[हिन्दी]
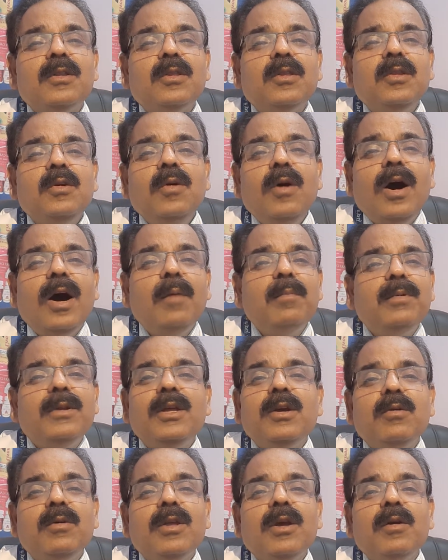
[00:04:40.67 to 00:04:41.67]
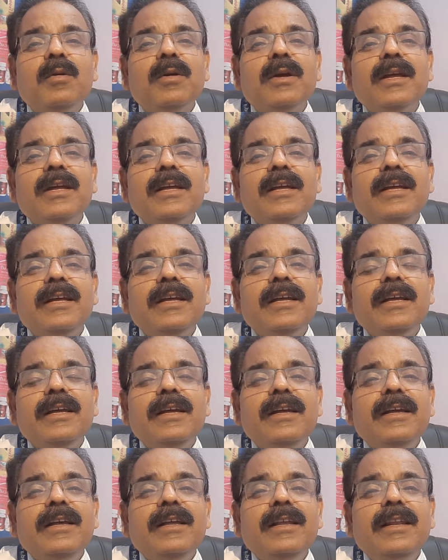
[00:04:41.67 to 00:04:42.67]
तो आप ठीक हो जाओगे
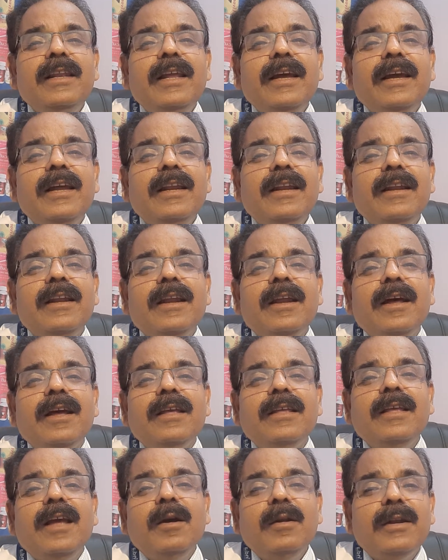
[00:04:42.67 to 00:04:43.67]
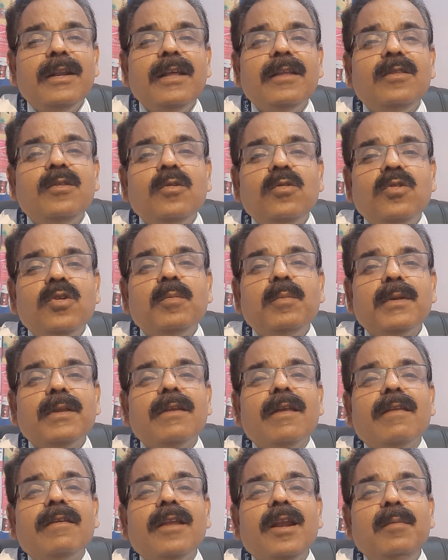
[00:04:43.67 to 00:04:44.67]
लेकिन या 250
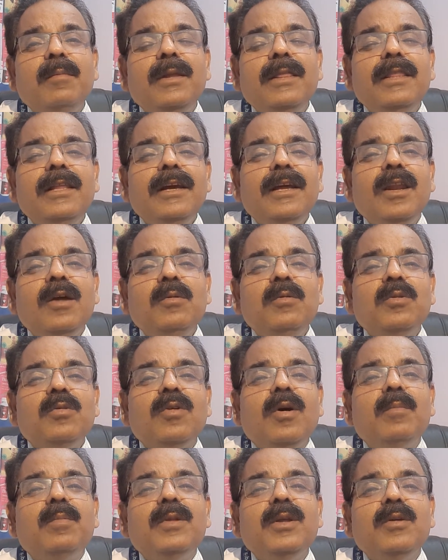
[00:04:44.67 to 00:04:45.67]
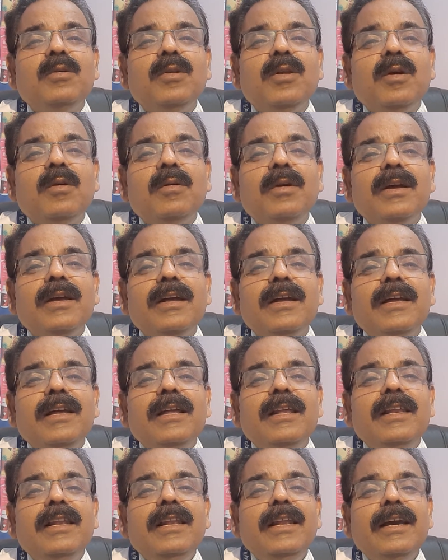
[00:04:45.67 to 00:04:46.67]
ग्राम हल्दी खिलाऊँ तो आप ठीक हो
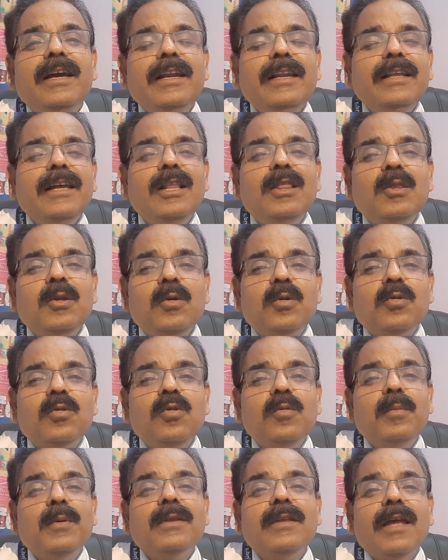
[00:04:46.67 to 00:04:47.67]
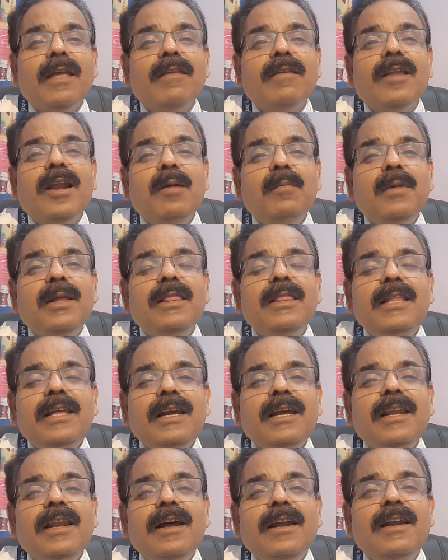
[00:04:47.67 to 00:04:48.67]
जाओगे लेकिन क्या 250 ग्राम हल्दी
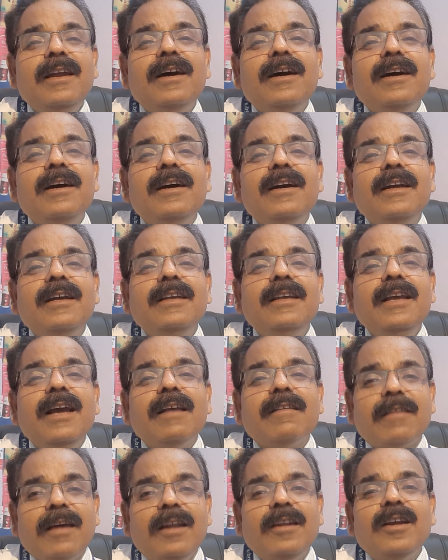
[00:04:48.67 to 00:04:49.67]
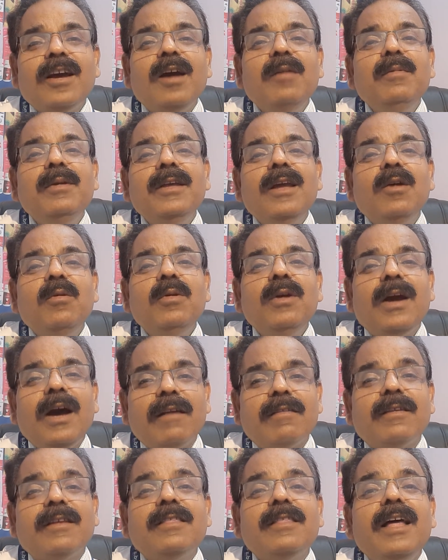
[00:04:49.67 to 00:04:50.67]
खिलाना ये आसान काम है क्या कोई
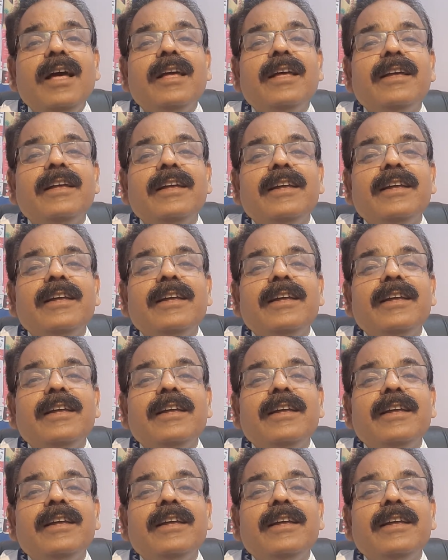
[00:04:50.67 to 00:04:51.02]
खा सकता है